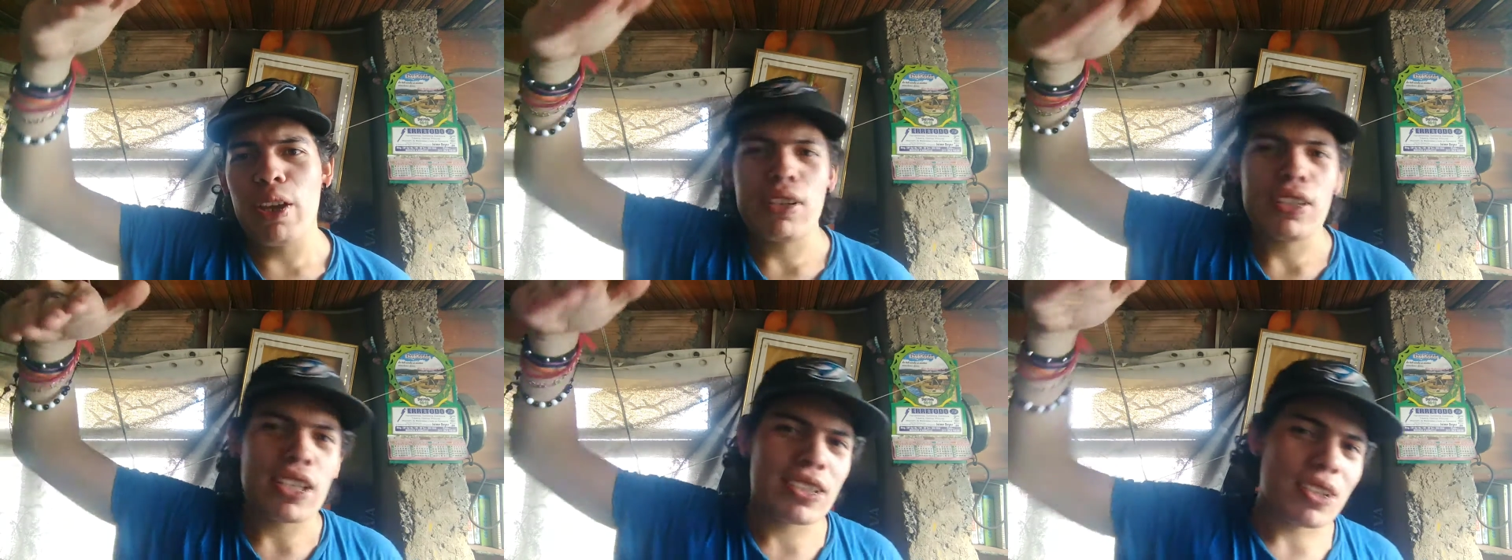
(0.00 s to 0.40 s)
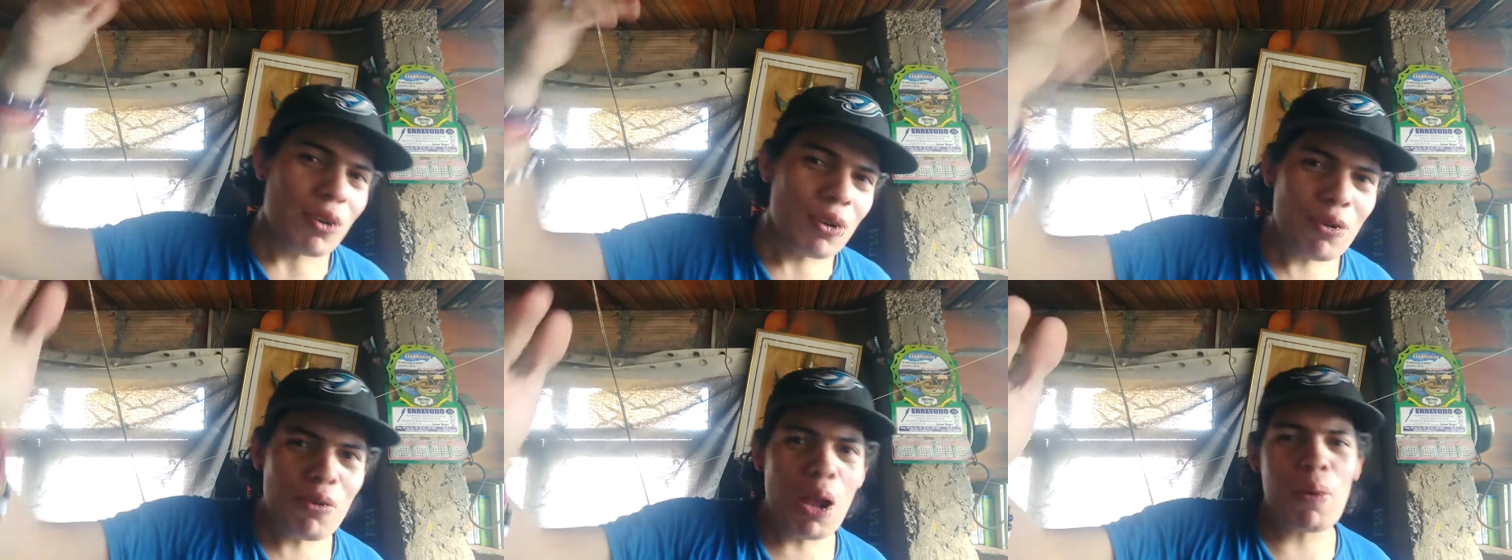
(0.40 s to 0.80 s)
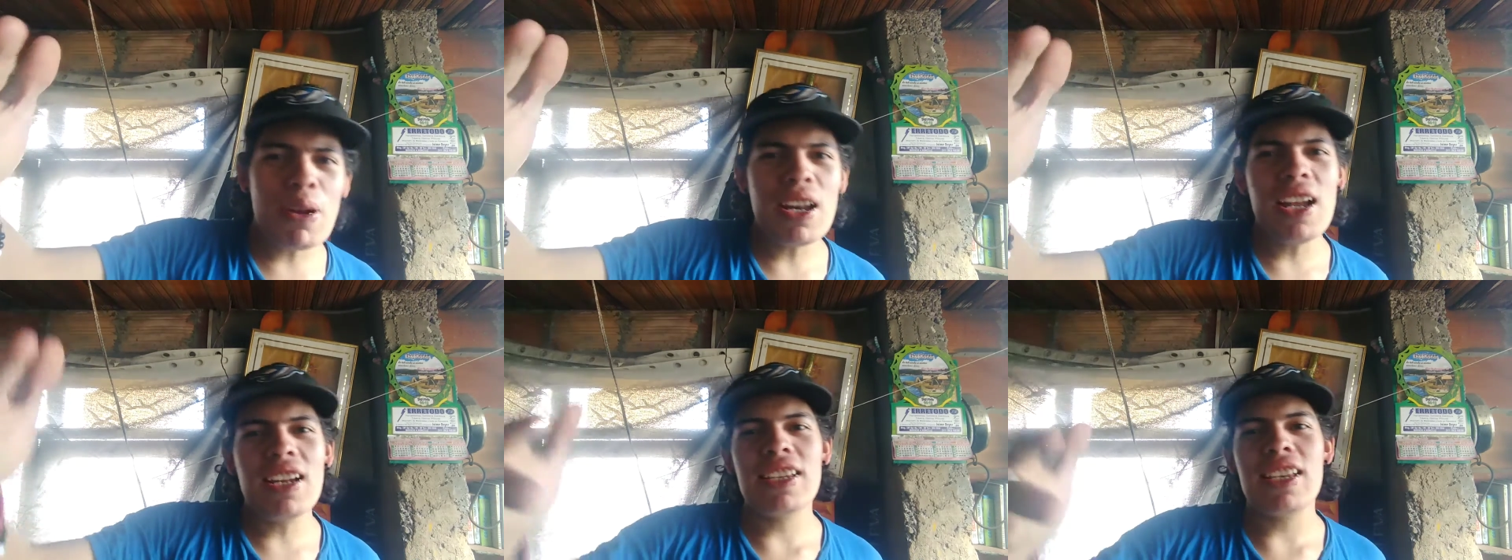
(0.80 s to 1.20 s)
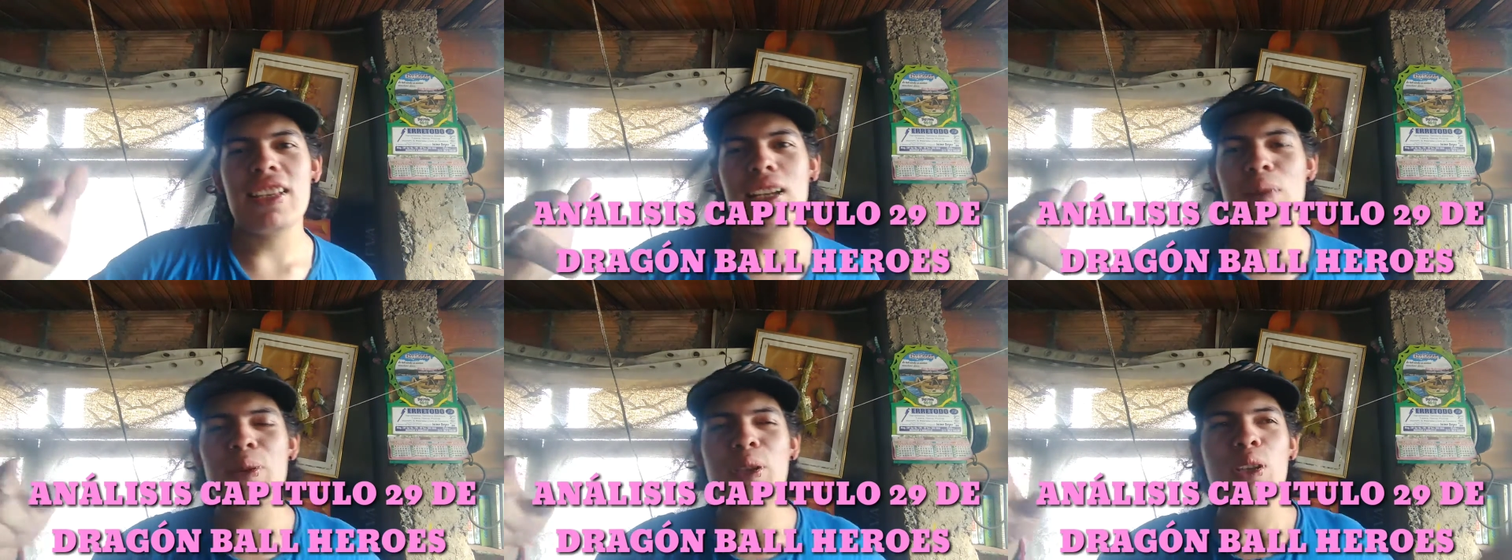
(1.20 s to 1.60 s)
este es un nuevo análisis del
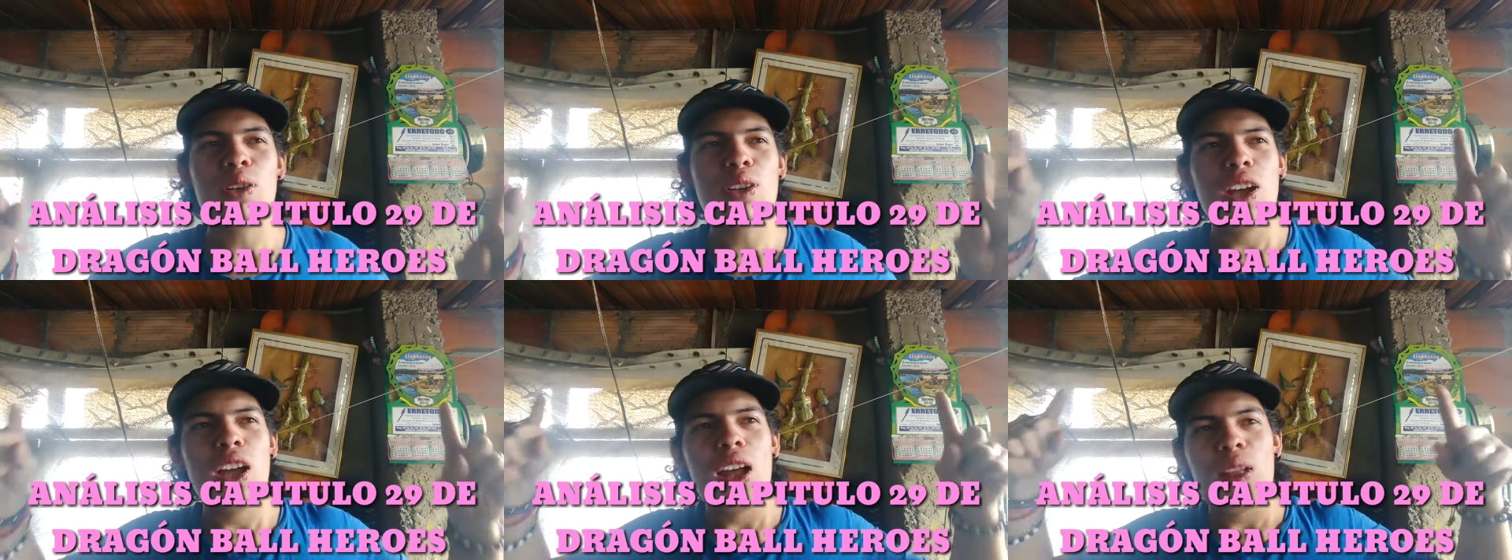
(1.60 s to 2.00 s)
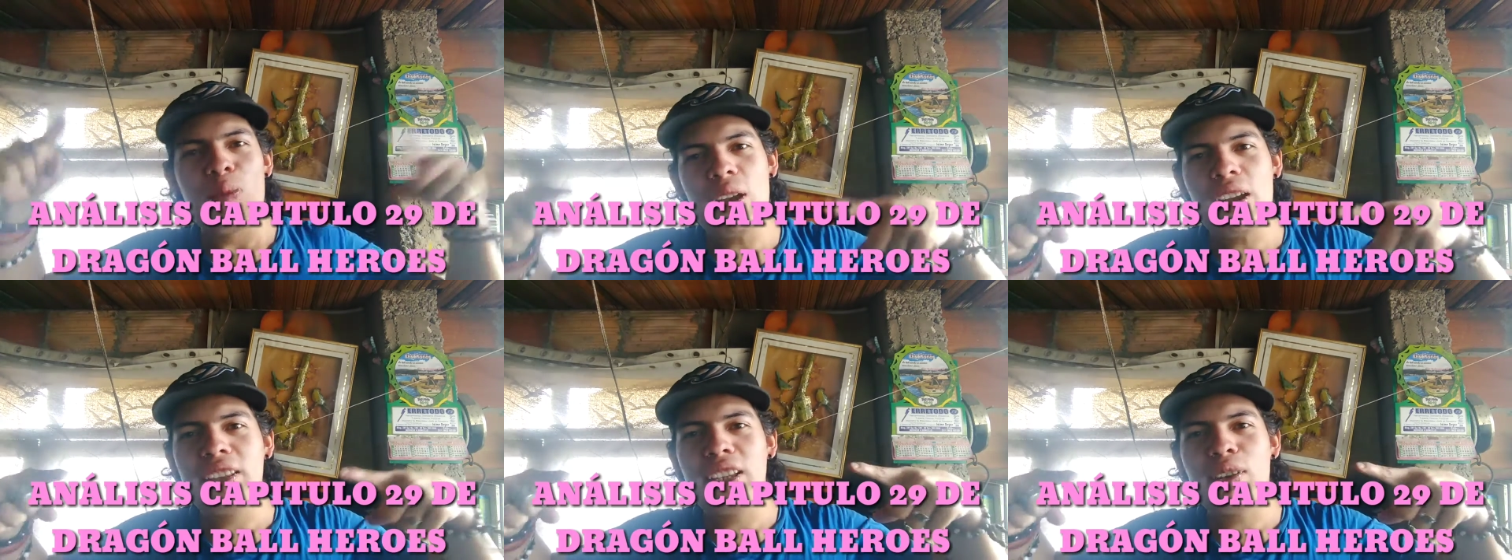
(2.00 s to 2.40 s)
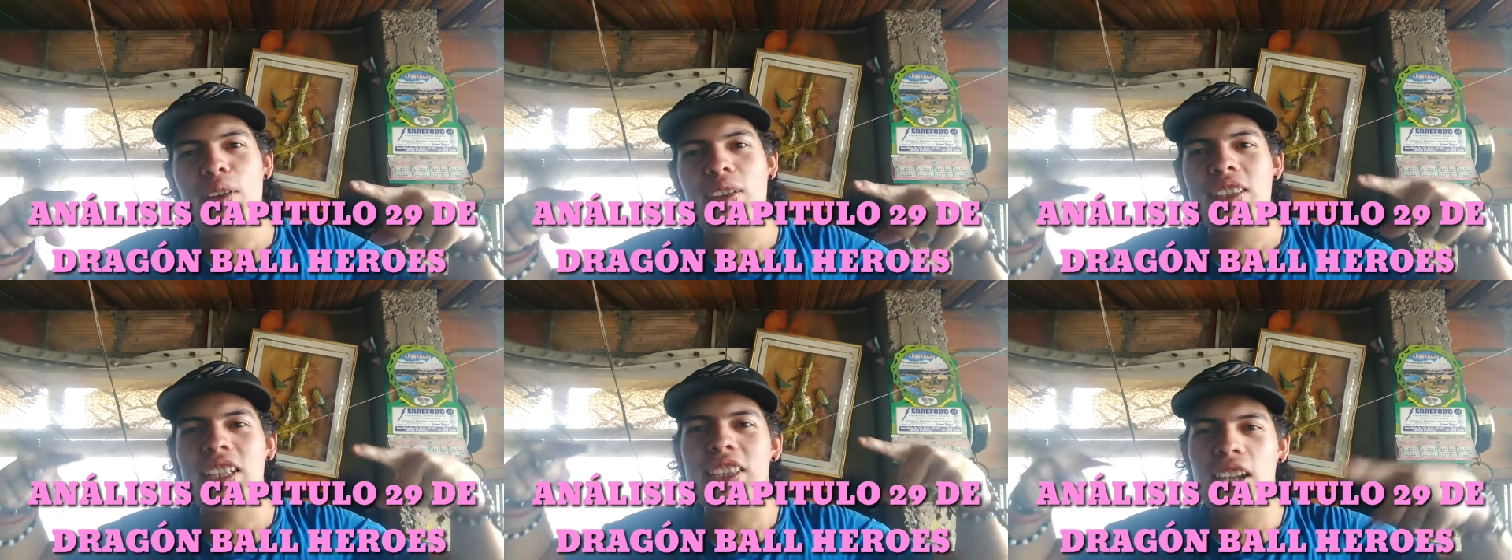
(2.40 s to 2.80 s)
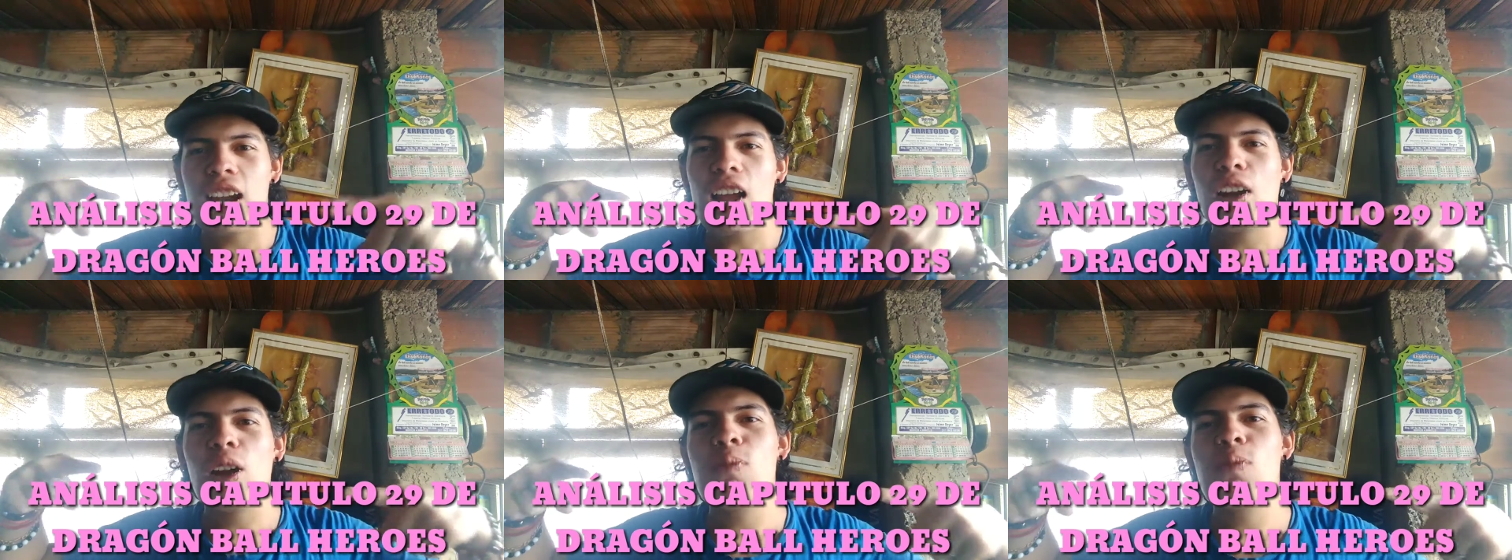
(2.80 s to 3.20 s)
capítulo 29 de
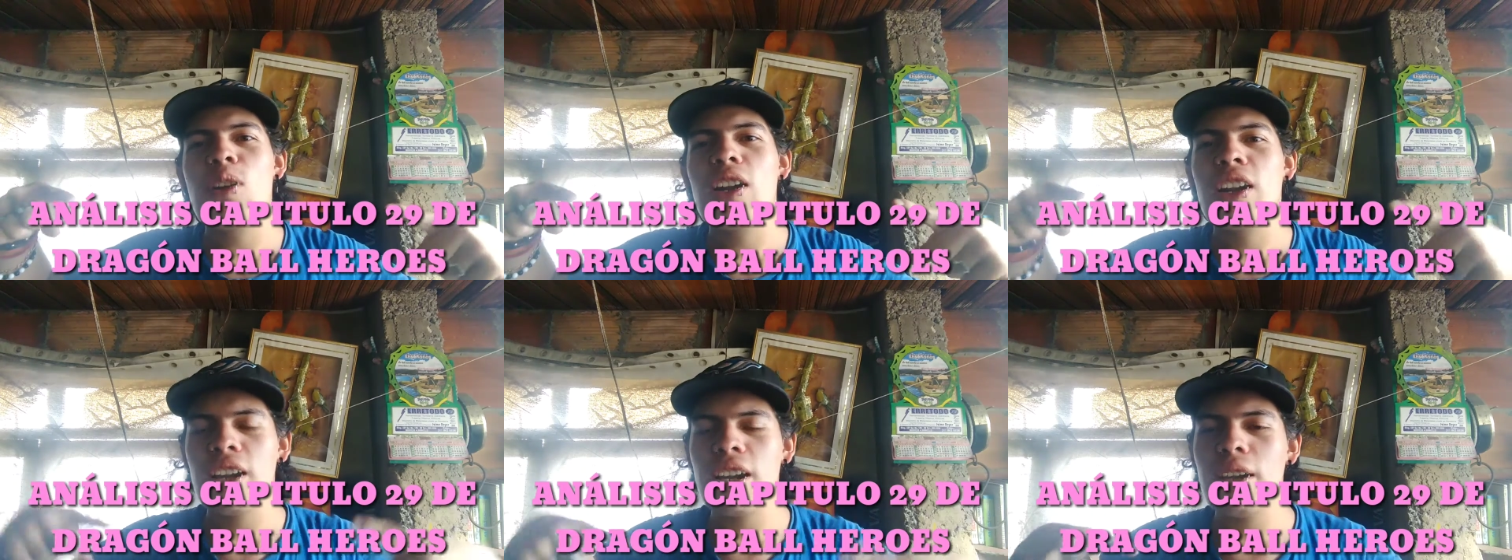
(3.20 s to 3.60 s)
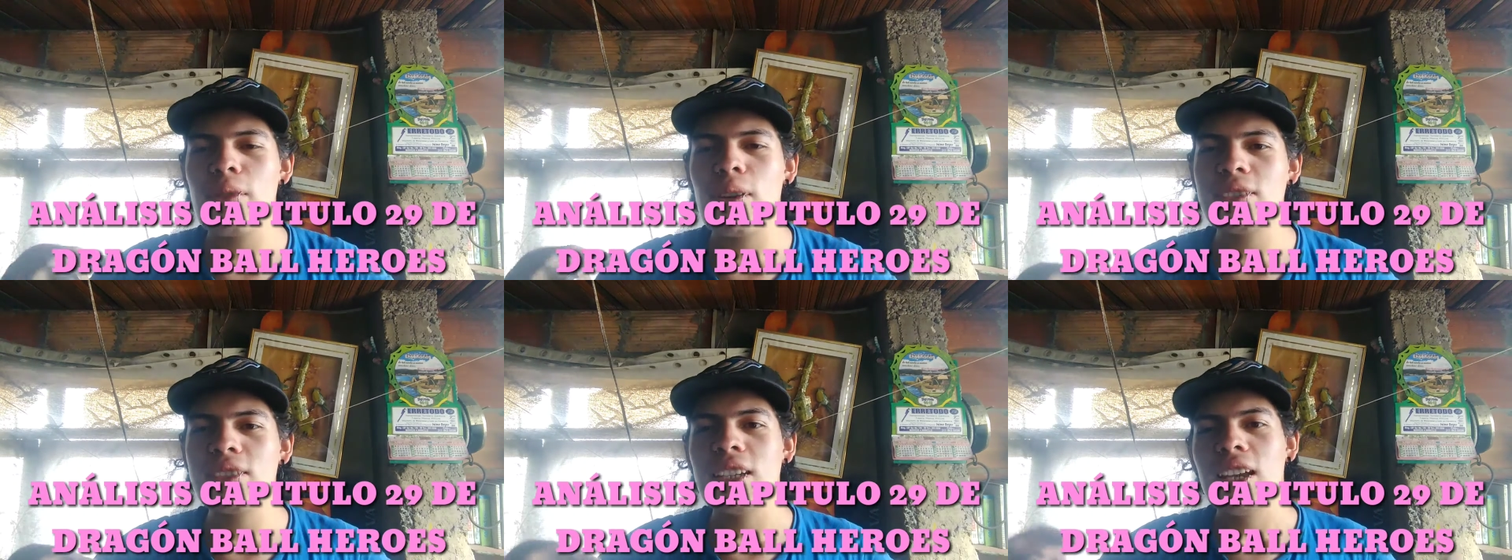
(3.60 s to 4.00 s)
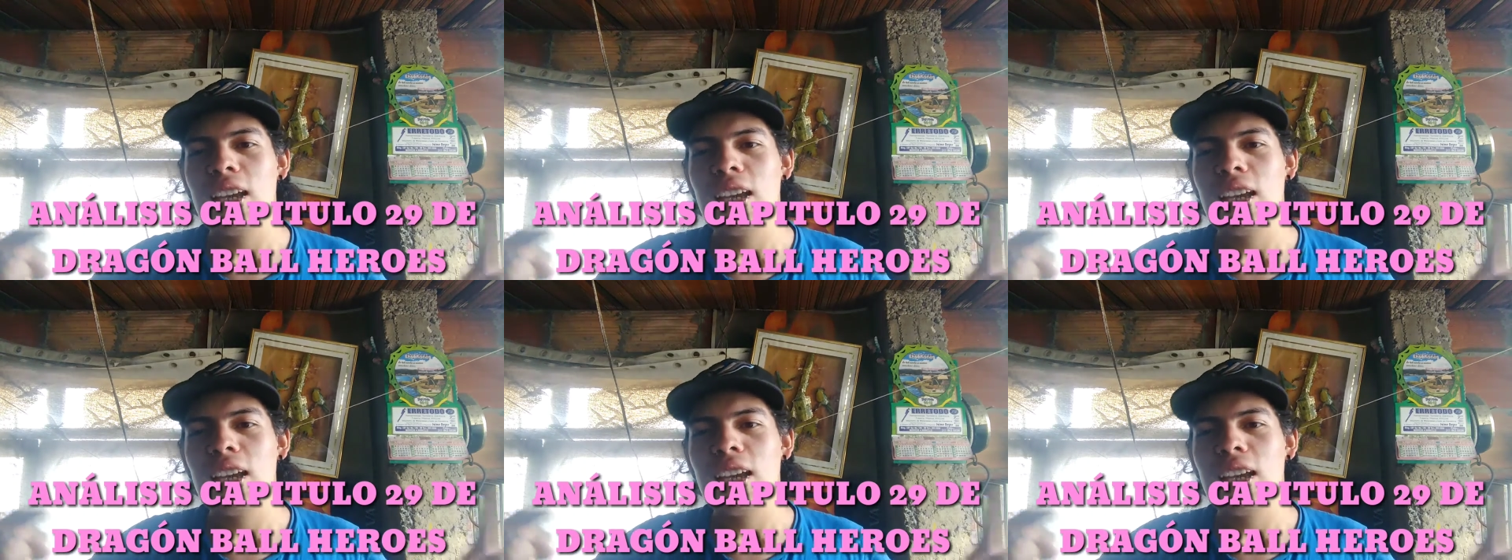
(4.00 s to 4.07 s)
Dragon Ball Heroes